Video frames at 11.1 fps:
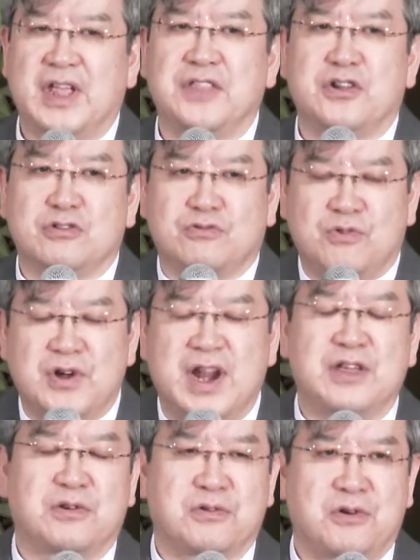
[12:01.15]
내가 너를
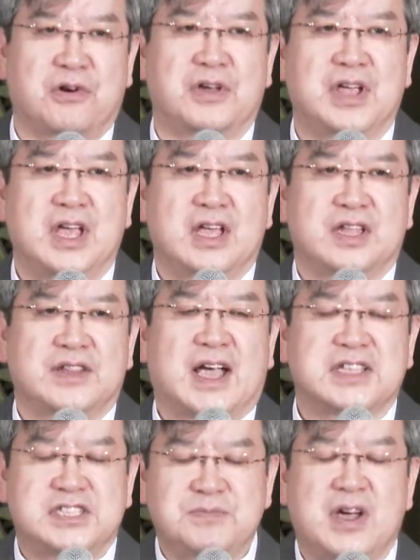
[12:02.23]
구원하였고
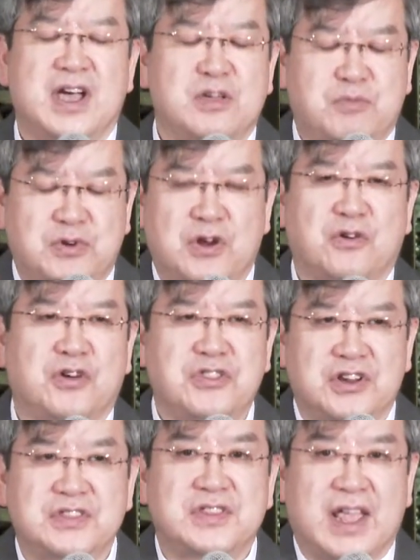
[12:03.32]
내가 지명하여 불렀고
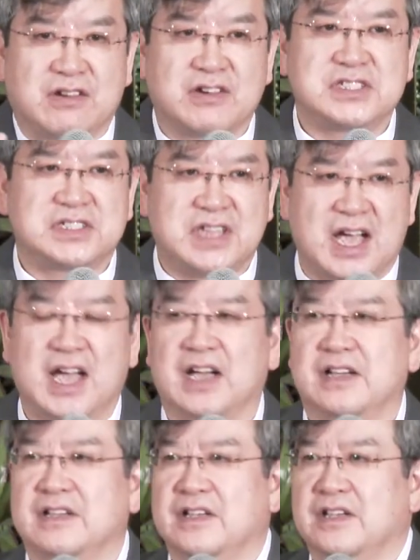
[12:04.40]
너는 내
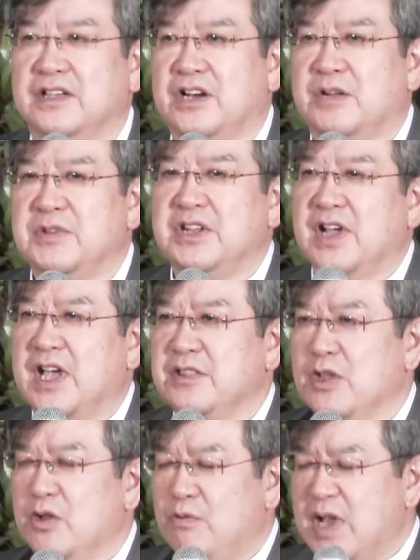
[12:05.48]
것이다. 여러분
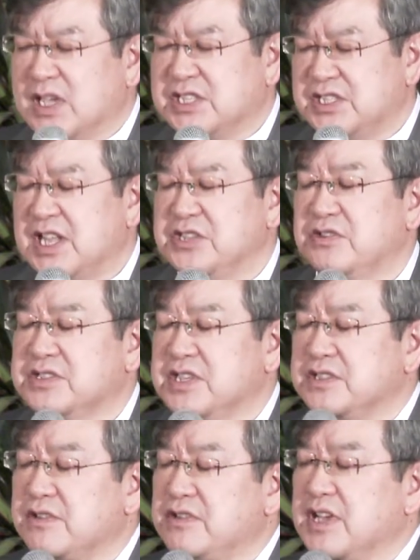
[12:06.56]
이러한 확실한
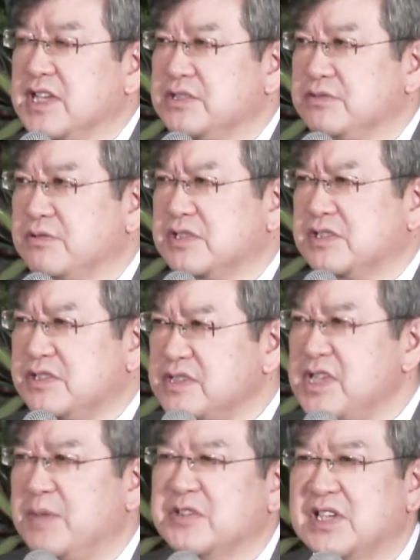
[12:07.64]
정체성을 가지고
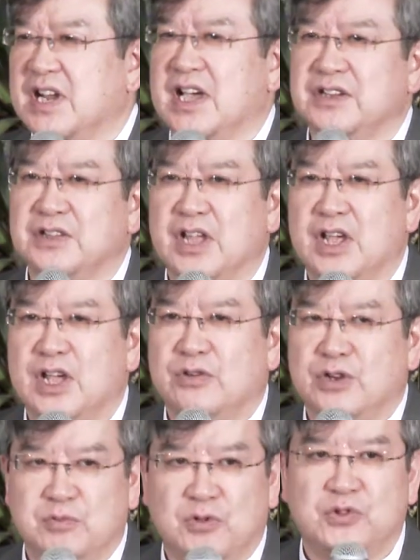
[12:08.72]
승리하며 살아가는
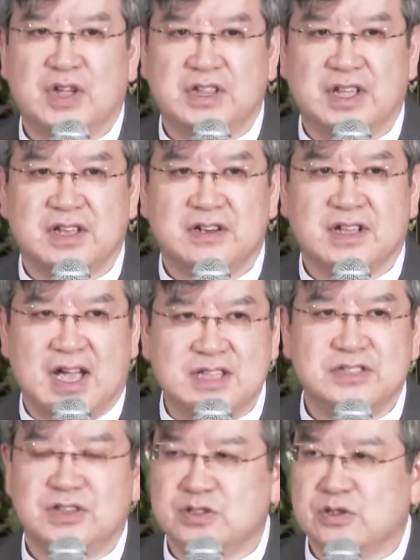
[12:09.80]
우리 모두가 되기를
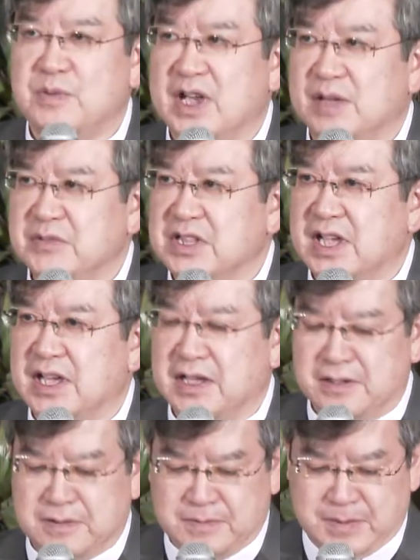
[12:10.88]
간절히
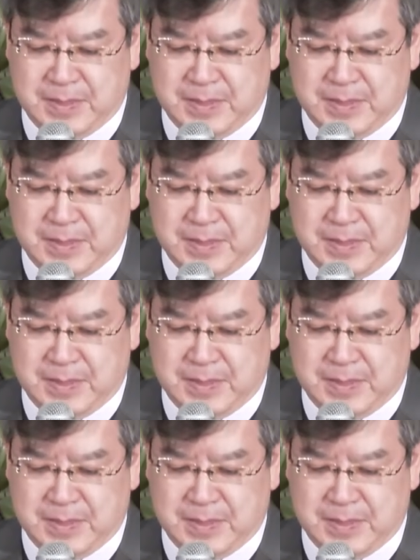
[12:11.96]
소망합니다.